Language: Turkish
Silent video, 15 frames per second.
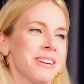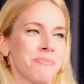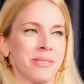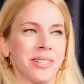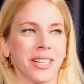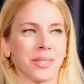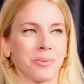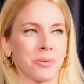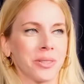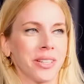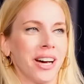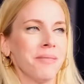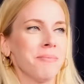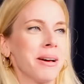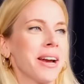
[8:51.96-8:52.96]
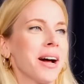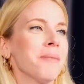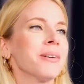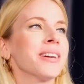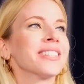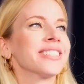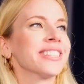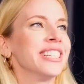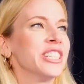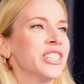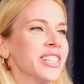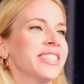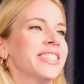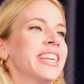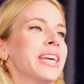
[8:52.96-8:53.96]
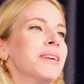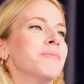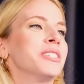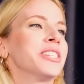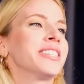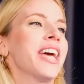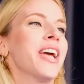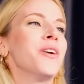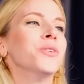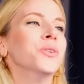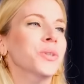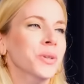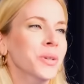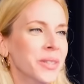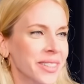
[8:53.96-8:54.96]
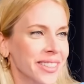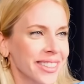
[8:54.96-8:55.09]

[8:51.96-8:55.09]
yapacağız burada. Beraber hazırlayacağız, deneyimleyeceğiz. Eylül.